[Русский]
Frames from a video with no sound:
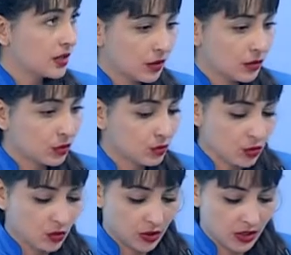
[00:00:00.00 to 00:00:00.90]
знают о том,
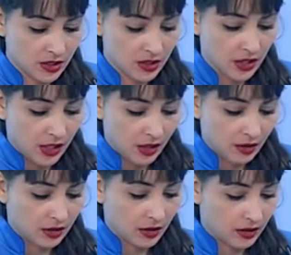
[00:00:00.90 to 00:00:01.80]
что есть
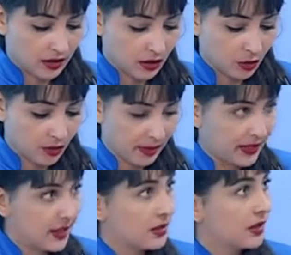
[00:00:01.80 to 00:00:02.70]
э, такое
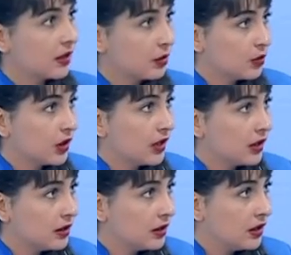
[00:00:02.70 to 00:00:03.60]
понятие, как коммунальная
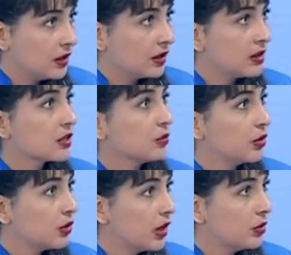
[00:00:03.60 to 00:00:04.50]
гигиена, и
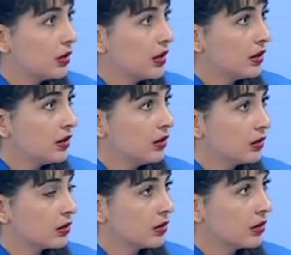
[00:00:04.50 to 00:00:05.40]
соблюдают ли они ее?